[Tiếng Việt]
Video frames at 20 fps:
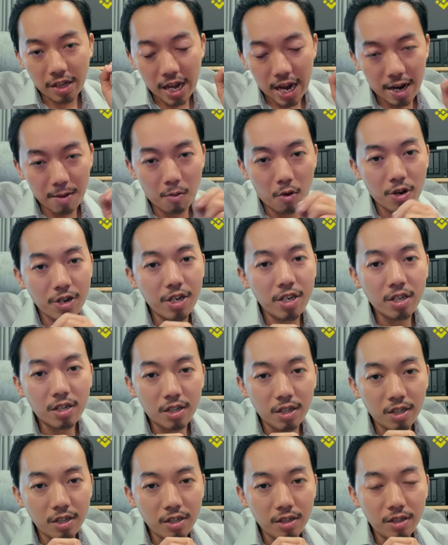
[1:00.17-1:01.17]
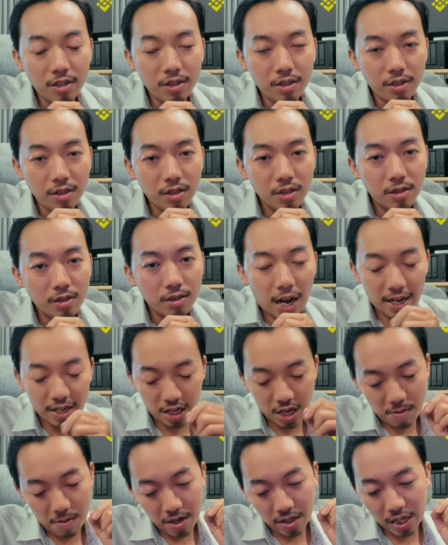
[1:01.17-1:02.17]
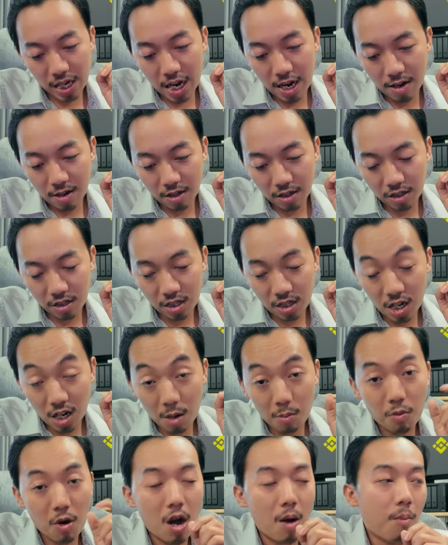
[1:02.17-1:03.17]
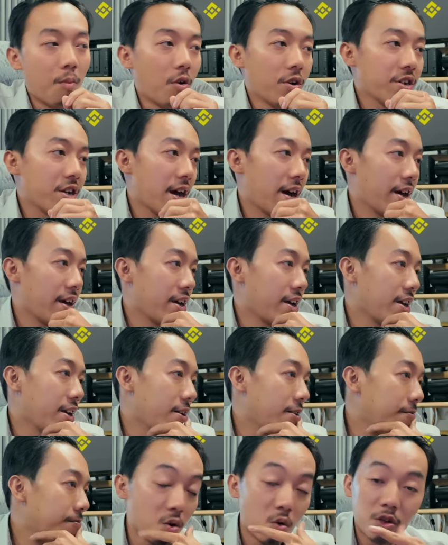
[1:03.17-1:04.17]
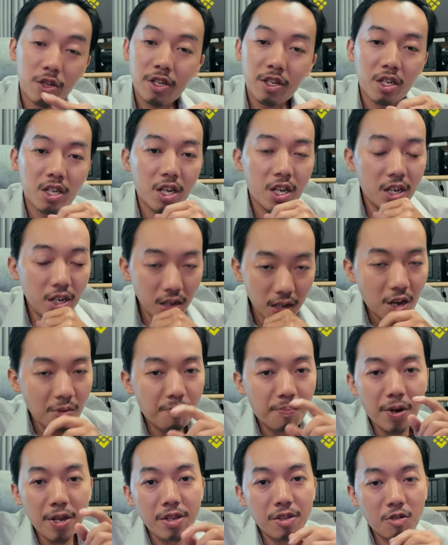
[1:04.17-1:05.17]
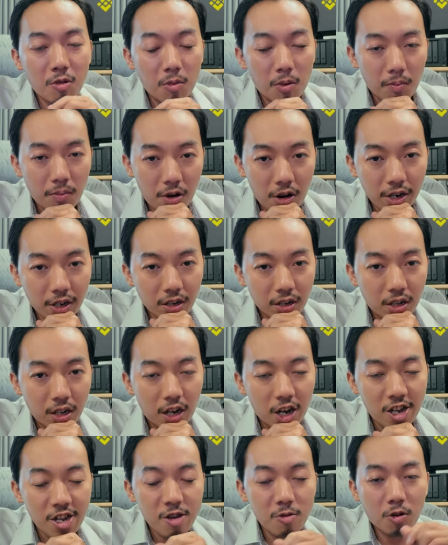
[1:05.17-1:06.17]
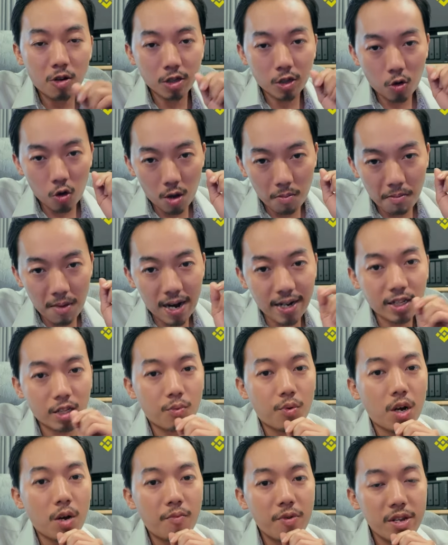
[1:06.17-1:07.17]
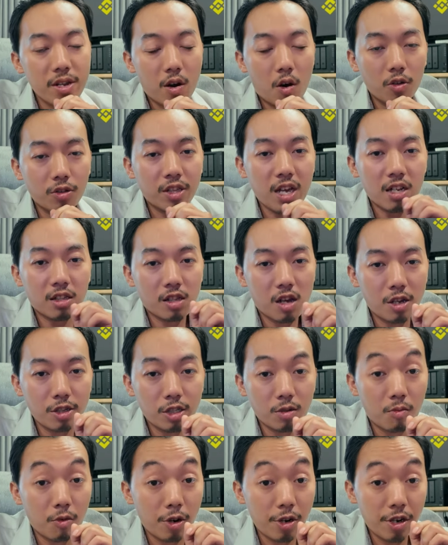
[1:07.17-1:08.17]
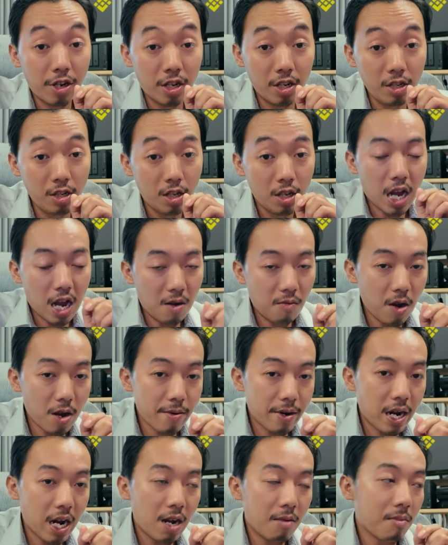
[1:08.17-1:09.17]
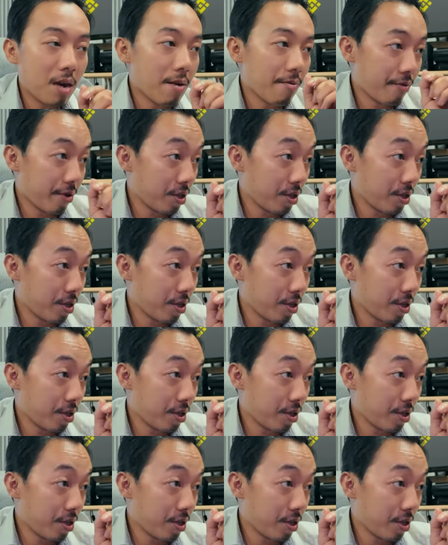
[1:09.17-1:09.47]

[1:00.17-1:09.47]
attack mũi này cứ ai dễ bán ha chỉ là bỏ mũi đài xô dình kế hay pin dùng mầm hot hay nhưng có thọp bán phơ video tẹt tên cho buổi nắng cá vài và hai bài